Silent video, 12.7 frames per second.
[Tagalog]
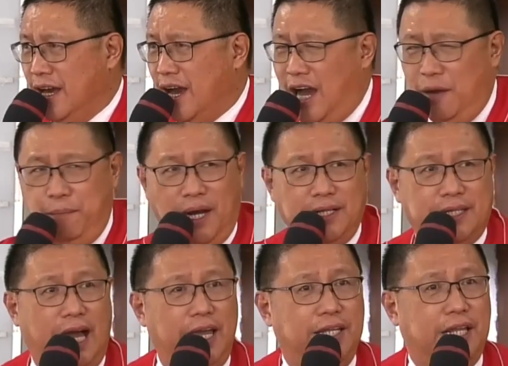Habang
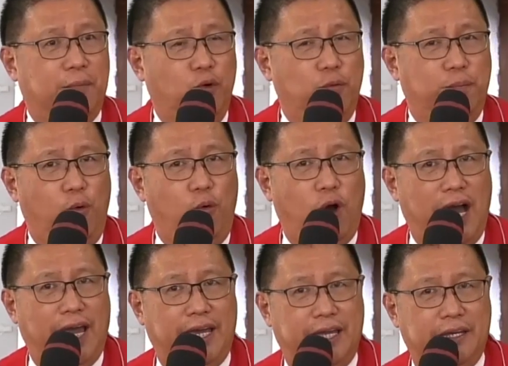tayo
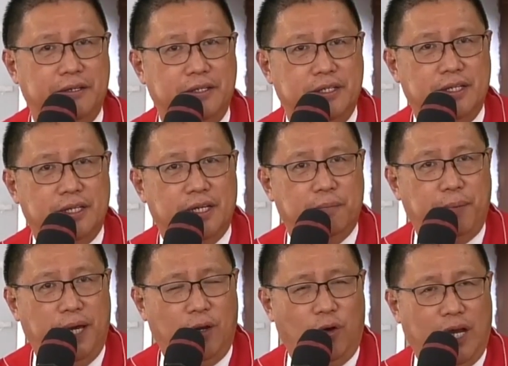nabubuhay,
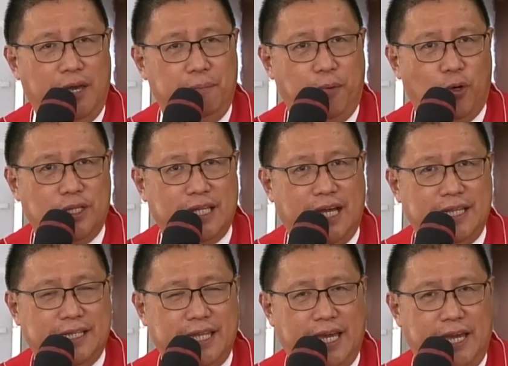pero ang
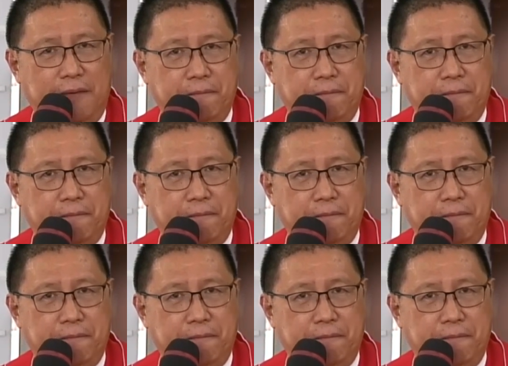importante,